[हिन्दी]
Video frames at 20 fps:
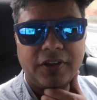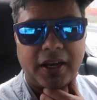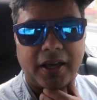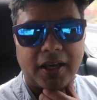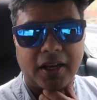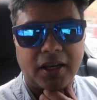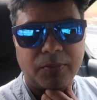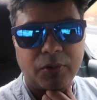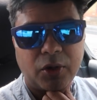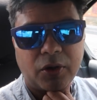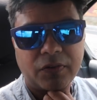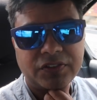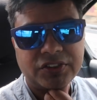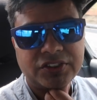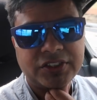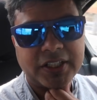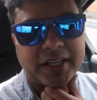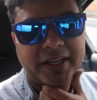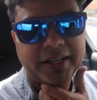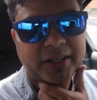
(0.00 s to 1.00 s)
फिलहाल अभी
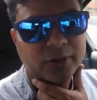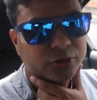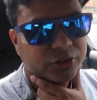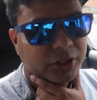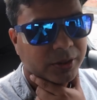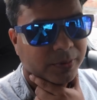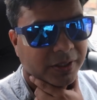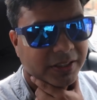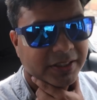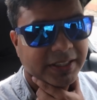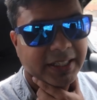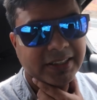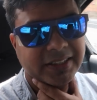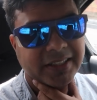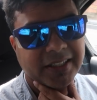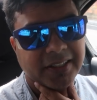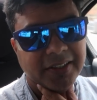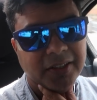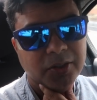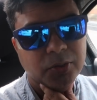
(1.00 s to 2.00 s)
ऑफिस जा रहे हैं उसके बाद
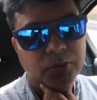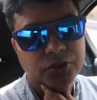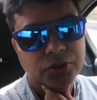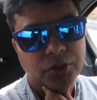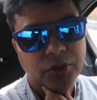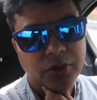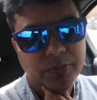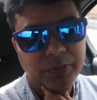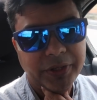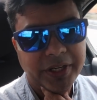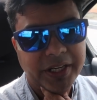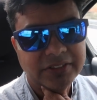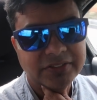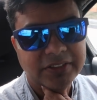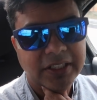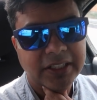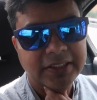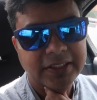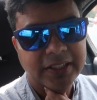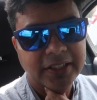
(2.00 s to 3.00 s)
देखते हैं अगर कुछ और
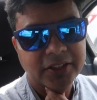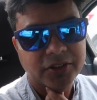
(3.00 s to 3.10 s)
मीटिंग्स रहती